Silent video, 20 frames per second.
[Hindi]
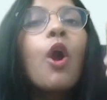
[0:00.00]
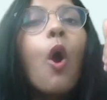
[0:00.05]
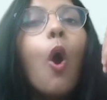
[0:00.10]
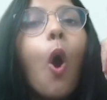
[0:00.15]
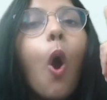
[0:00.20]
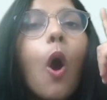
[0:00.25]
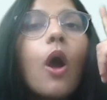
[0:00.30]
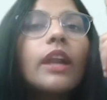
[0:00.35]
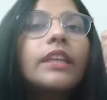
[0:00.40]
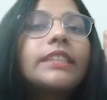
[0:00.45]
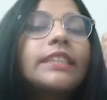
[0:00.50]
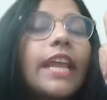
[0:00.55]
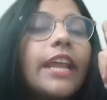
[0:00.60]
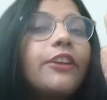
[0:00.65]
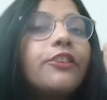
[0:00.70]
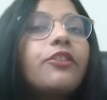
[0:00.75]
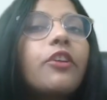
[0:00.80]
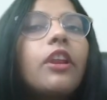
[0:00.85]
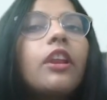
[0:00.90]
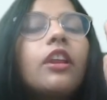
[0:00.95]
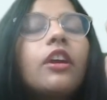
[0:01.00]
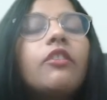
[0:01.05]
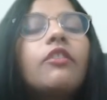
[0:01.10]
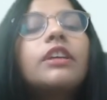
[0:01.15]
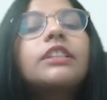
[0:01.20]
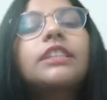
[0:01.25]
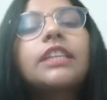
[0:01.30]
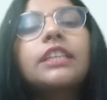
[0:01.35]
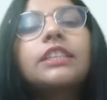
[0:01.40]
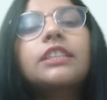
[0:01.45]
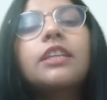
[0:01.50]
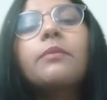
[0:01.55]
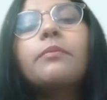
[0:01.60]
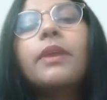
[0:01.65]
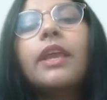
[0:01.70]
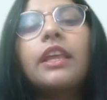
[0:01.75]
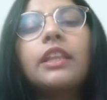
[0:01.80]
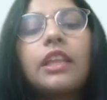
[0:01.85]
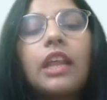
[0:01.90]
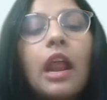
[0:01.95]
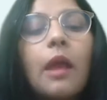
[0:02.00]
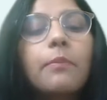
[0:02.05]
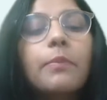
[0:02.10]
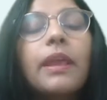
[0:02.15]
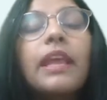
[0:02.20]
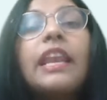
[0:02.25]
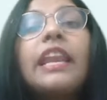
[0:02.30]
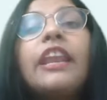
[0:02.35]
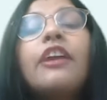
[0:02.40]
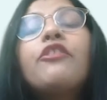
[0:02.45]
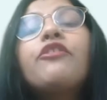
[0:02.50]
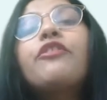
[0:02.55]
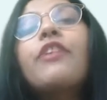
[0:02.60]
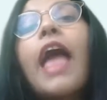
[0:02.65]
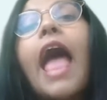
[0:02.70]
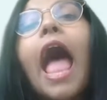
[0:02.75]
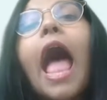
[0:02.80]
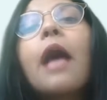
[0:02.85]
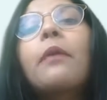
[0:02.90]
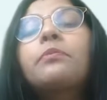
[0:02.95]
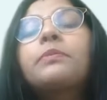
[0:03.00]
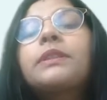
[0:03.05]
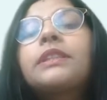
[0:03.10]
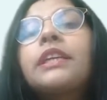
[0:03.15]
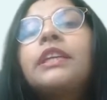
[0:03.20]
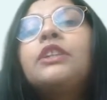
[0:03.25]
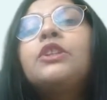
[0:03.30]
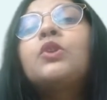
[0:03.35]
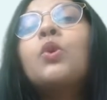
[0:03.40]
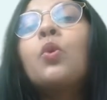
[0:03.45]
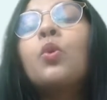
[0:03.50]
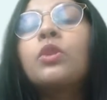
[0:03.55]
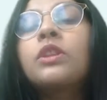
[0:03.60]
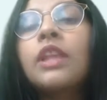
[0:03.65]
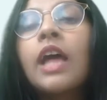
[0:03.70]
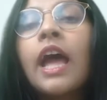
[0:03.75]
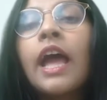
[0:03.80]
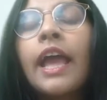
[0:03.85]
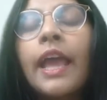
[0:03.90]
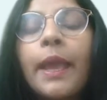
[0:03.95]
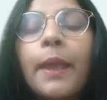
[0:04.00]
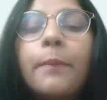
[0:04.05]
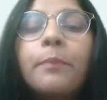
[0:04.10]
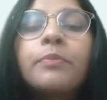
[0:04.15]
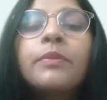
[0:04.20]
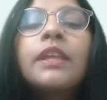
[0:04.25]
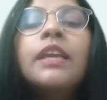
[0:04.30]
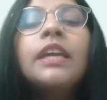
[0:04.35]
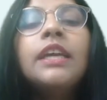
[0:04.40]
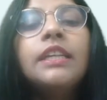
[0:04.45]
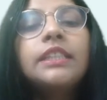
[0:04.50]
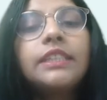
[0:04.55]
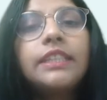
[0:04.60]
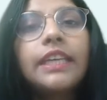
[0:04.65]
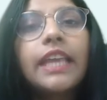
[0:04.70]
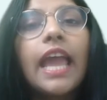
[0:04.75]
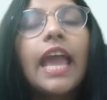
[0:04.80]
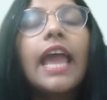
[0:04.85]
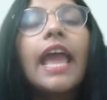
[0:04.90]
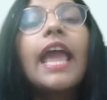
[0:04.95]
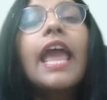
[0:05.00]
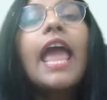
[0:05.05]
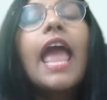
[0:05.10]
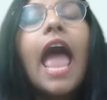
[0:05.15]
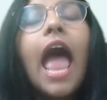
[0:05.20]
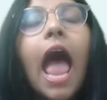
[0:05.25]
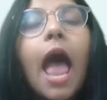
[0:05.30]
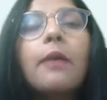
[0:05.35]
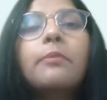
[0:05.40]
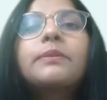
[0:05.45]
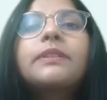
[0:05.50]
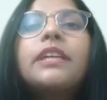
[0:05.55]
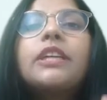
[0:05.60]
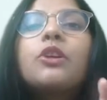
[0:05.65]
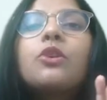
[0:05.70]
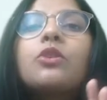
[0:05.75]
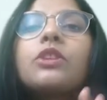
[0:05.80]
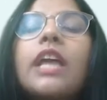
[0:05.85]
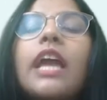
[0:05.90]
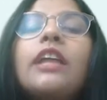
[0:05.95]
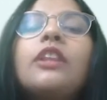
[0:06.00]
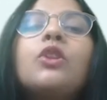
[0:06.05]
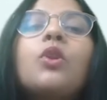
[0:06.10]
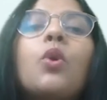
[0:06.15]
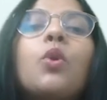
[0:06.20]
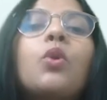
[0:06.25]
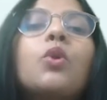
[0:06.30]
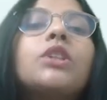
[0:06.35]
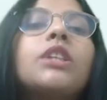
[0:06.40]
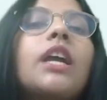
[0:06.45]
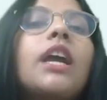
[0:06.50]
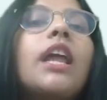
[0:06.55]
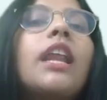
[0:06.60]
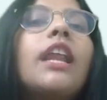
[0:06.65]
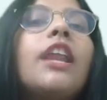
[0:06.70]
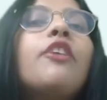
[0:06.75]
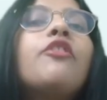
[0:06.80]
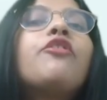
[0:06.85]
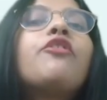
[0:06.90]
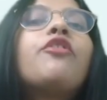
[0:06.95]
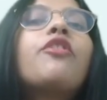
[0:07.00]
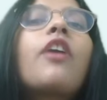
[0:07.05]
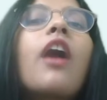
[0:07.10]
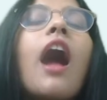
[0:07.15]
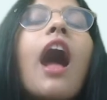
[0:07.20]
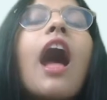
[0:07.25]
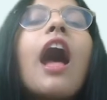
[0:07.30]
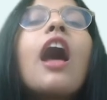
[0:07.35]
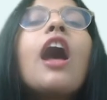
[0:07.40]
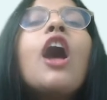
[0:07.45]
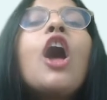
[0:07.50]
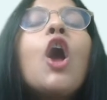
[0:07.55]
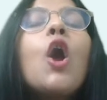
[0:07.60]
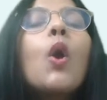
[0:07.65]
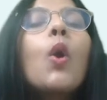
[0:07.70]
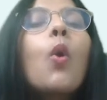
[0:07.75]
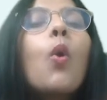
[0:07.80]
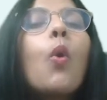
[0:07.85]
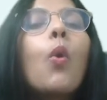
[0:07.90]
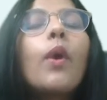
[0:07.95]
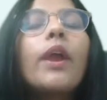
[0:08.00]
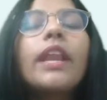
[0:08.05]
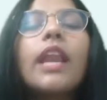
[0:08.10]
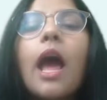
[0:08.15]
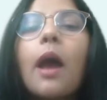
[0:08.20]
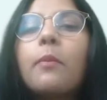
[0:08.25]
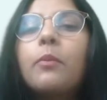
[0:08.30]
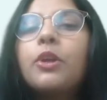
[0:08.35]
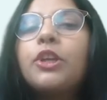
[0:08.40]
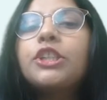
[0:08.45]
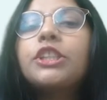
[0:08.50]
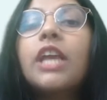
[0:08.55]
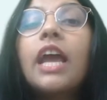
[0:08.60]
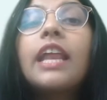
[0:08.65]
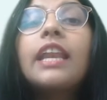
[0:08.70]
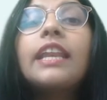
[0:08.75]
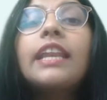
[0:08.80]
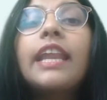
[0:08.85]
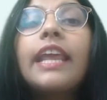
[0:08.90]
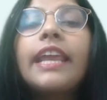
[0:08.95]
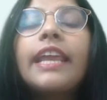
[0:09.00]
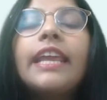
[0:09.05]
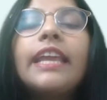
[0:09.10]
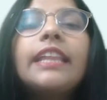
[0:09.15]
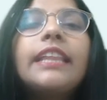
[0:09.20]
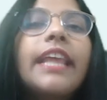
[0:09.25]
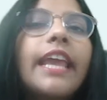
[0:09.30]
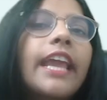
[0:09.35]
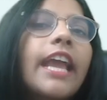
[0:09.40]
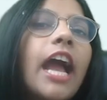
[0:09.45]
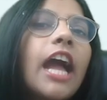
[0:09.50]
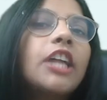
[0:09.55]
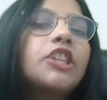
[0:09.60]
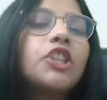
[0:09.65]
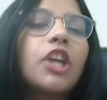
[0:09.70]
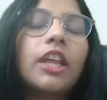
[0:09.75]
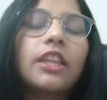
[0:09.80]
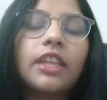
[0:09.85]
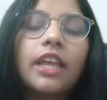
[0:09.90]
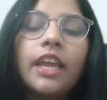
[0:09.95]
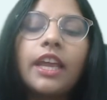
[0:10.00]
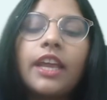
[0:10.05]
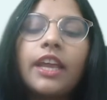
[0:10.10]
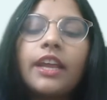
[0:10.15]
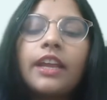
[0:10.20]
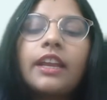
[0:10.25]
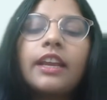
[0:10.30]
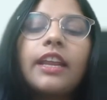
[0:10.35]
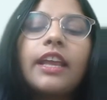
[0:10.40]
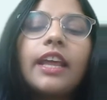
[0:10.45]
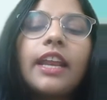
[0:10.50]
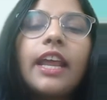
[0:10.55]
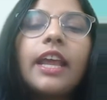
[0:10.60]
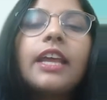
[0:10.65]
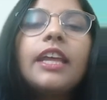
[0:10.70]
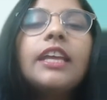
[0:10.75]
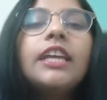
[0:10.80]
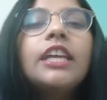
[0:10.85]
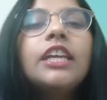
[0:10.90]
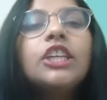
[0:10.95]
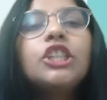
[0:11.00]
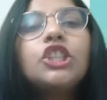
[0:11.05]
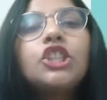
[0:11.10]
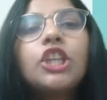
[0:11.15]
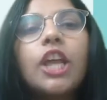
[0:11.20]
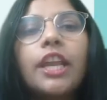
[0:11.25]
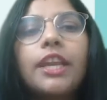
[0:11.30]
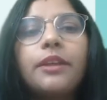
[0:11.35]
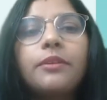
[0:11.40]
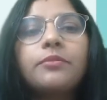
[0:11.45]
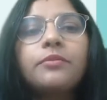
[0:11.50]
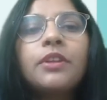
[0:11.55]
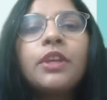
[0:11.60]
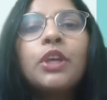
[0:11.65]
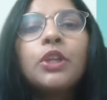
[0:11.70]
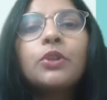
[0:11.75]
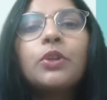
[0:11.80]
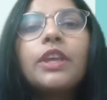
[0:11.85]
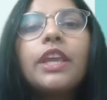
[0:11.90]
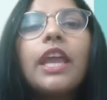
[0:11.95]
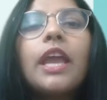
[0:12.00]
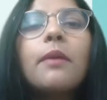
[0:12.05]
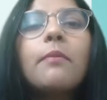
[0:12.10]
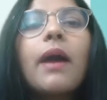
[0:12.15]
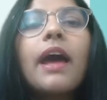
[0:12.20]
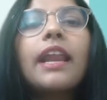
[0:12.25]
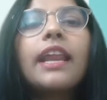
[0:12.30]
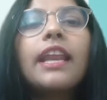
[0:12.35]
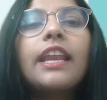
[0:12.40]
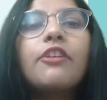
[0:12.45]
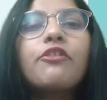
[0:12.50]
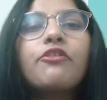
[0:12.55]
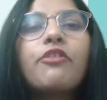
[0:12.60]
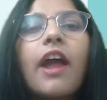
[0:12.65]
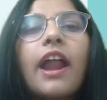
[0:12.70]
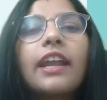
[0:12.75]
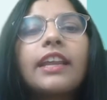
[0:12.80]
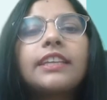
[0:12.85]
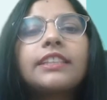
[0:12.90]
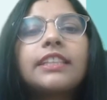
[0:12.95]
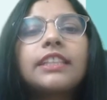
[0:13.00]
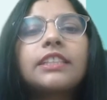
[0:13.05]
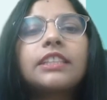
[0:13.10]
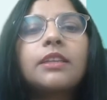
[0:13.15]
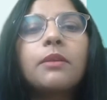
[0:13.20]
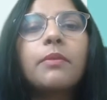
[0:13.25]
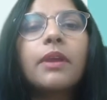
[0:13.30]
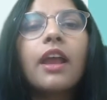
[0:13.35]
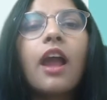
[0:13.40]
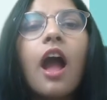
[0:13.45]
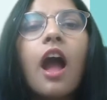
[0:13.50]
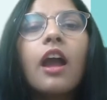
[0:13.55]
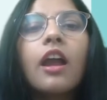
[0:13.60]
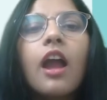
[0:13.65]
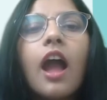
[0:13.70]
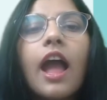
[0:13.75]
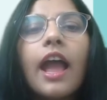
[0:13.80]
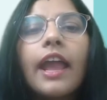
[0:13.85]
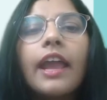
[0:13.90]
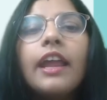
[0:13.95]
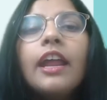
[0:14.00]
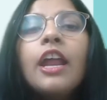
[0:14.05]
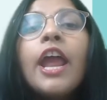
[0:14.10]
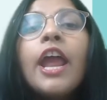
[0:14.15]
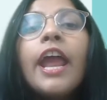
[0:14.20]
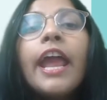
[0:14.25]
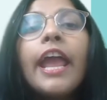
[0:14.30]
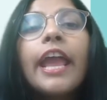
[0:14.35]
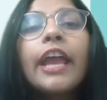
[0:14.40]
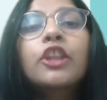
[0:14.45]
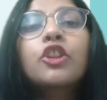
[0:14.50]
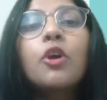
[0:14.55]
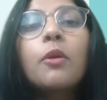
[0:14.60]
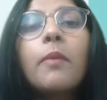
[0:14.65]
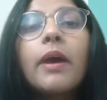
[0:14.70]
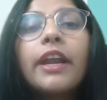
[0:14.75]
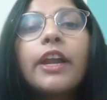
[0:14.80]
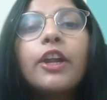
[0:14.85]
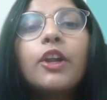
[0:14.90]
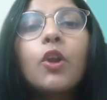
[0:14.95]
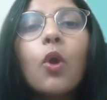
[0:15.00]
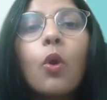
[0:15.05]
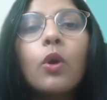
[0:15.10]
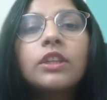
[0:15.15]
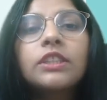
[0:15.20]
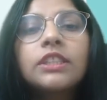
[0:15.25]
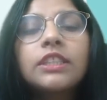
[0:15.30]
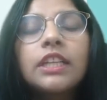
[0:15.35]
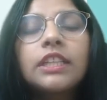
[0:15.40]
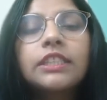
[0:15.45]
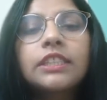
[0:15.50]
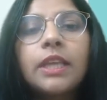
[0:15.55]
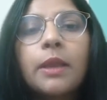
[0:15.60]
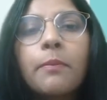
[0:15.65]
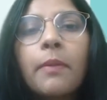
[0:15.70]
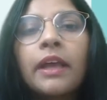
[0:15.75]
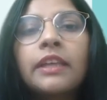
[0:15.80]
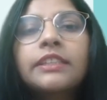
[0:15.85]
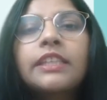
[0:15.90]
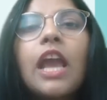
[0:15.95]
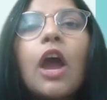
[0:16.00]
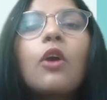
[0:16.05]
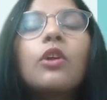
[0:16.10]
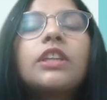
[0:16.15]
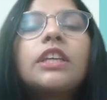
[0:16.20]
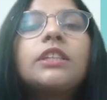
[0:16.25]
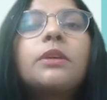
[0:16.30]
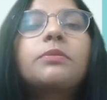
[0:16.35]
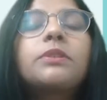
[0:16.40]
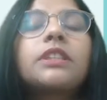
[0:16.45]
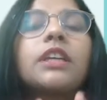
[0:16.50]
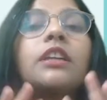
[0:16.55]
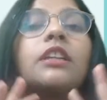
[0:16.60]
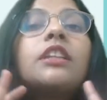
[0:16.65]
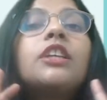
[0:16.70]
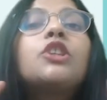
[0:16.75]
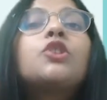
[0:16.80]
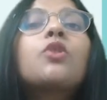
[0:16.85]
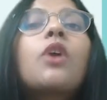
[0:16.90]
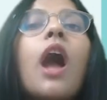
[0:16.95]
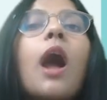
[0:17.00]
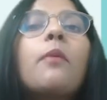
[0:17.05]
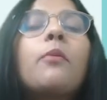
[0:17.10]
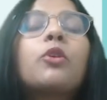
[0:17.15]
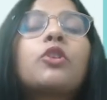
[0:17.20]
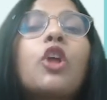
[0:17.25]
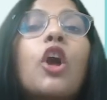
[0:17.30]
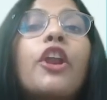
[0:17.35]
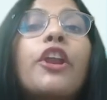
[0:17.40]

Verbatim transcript: और सेंट्रल नर्वस सिस्टम के अंदर आपके लिम्फ एबसेंट होता है ठीक है एबसेंट होता है इन दोनों जगह लिम्फ का कोई नामो निशान नहीं देखा जाता है क्लियर है चलिए तो ये हमारे लिम्फेटिक सिस्टम है कहाँ कहाँ है एक तो हमारे टॉन्सल्स के पास क्या होता है जब सर्दी जुकाम होता है और